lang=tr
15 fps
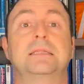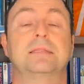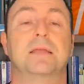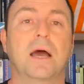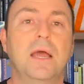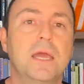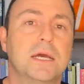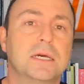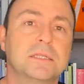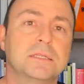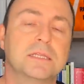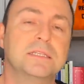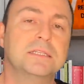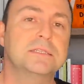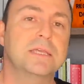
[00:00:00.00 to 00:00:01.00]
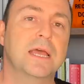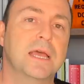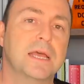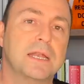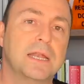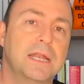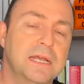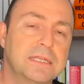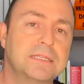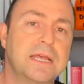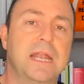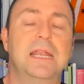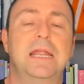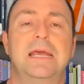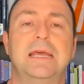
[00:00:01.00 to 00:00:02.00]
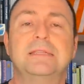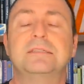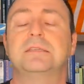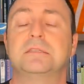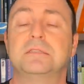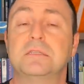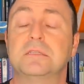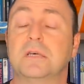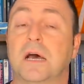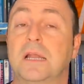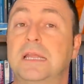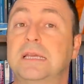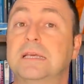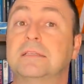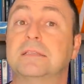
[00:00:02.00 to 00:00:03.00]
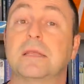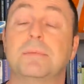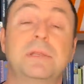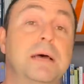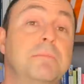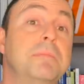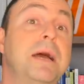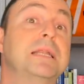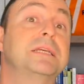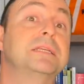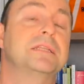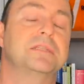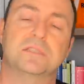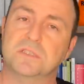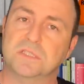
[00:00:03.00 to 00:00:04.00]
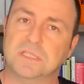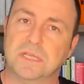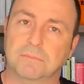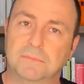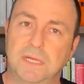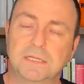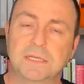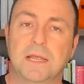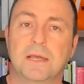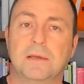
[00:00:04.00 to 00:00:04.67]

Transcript: daha yakında ise lazerle etkisiz hale getirebilen belki de sistemler